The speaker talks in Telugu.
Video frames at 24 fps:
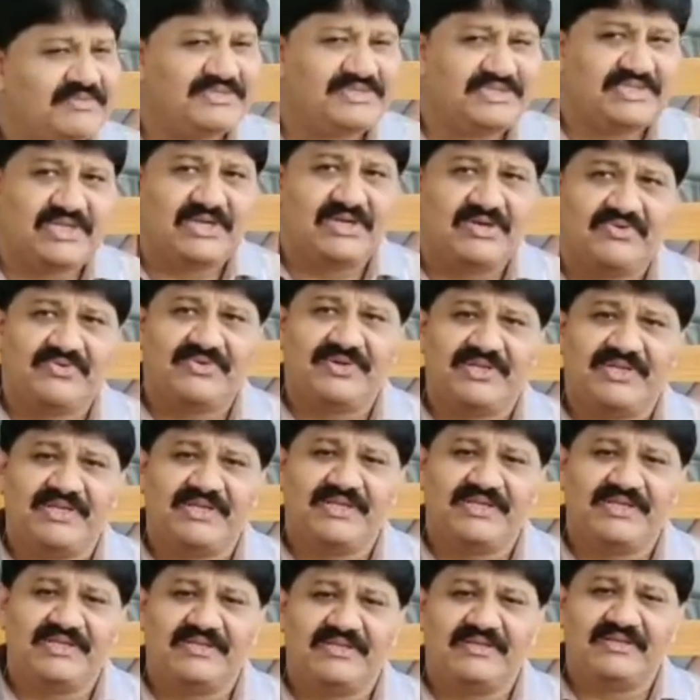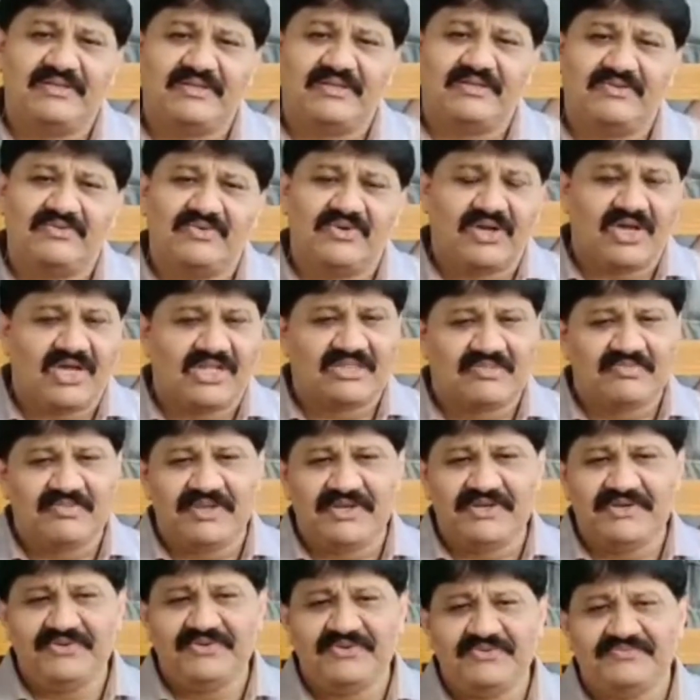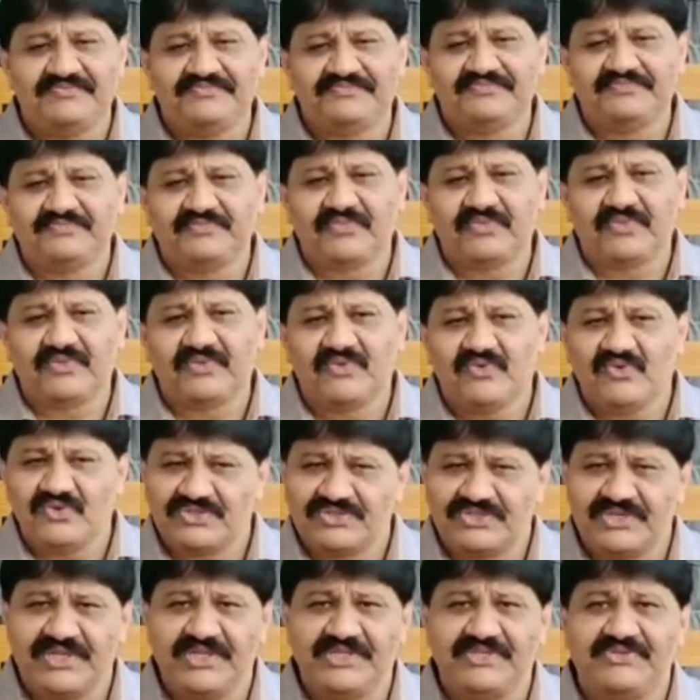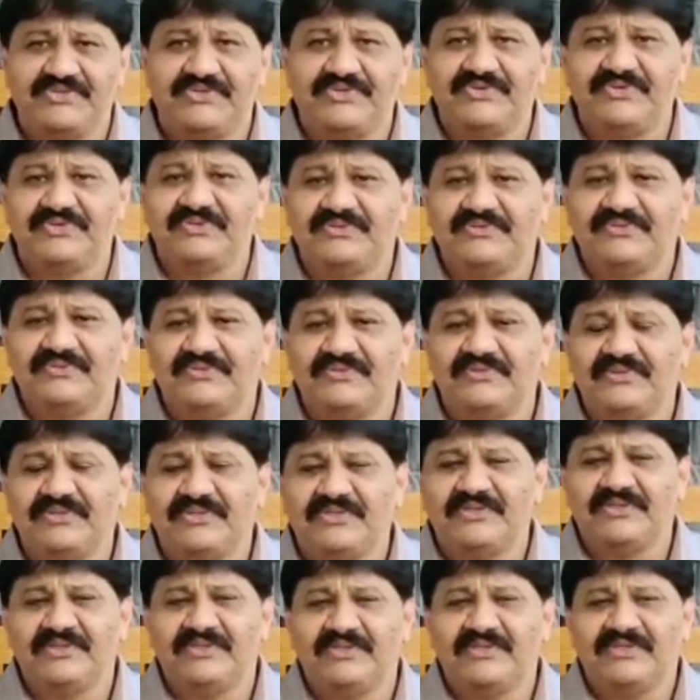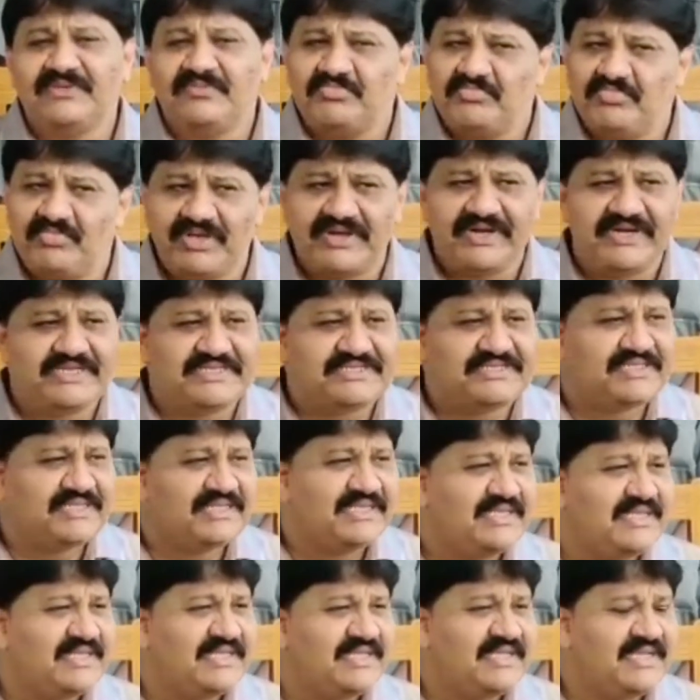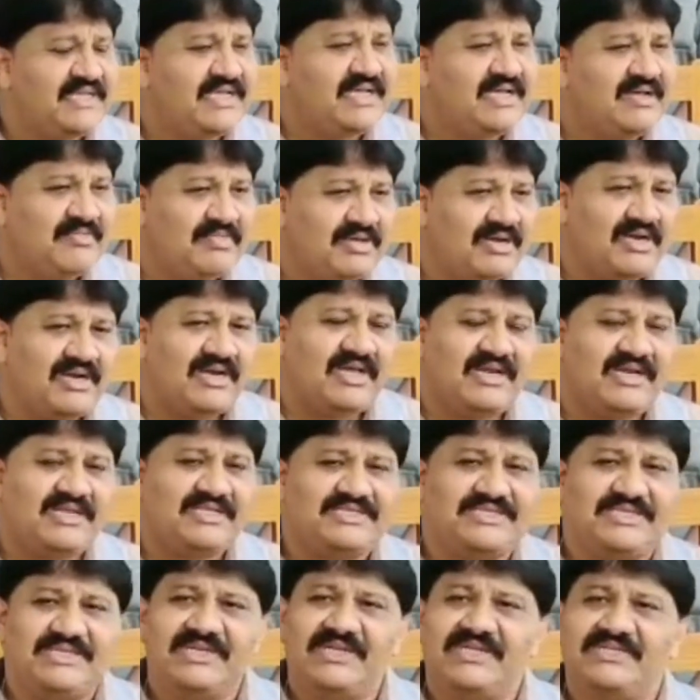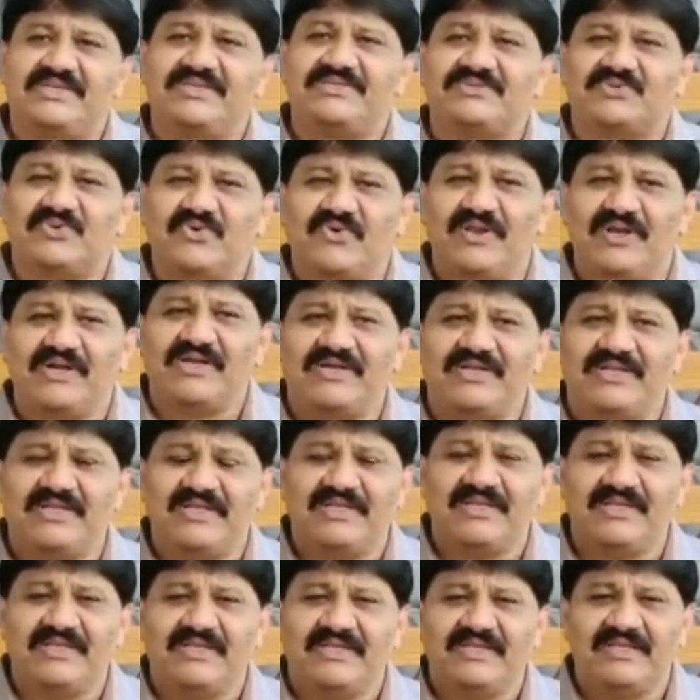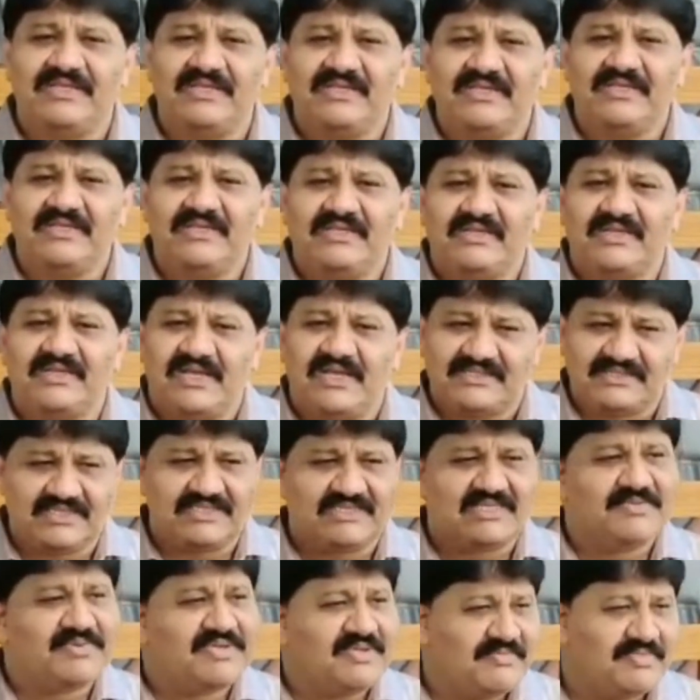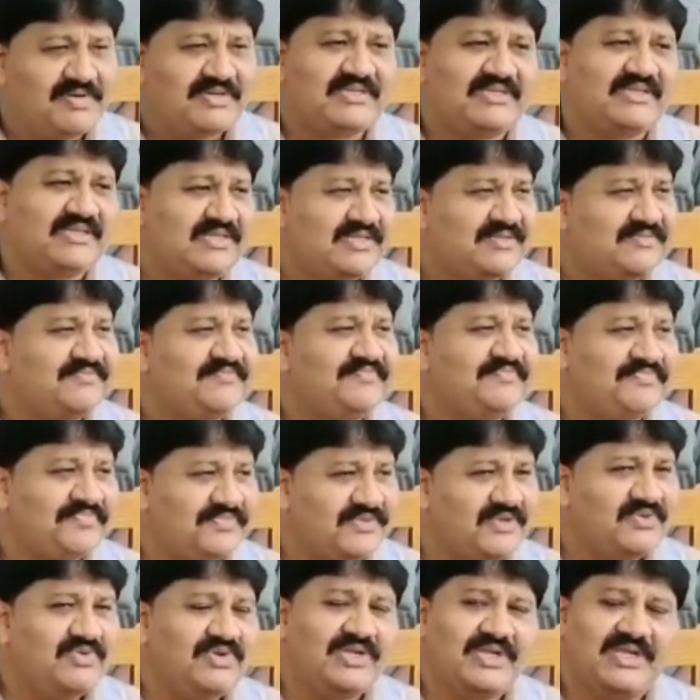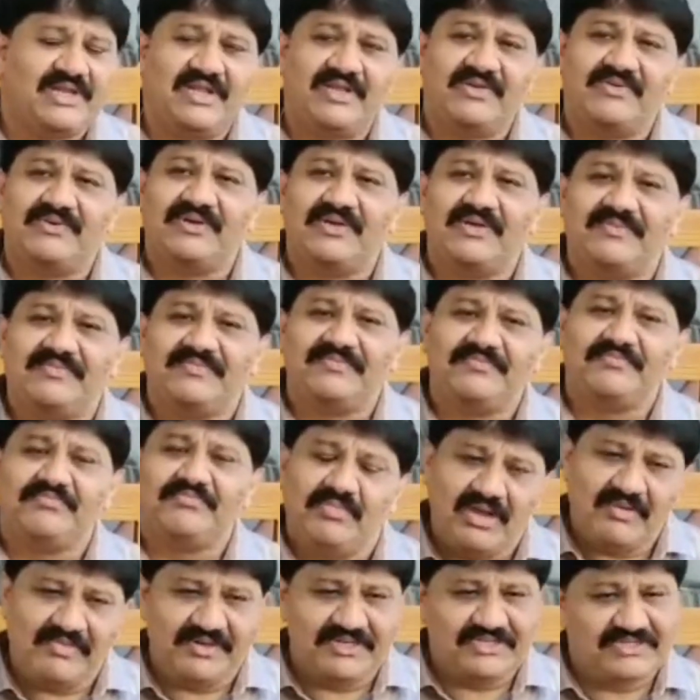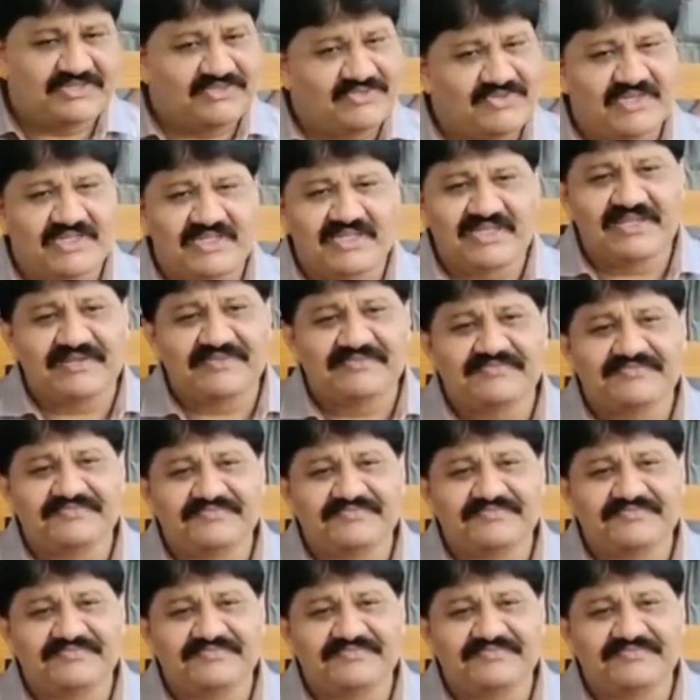అవసరాల్లో ఉండే ఓ ఆత్మీయుడు ఓ స్నేహితుడు మరణిస్తే ఆ మరణాన్ని జీర్ణం చేసుకోవాలంటే కాస్త సమయం పడుతుంది ఎవరికైనా కూడా మా పరిస్థితి కూడా అదే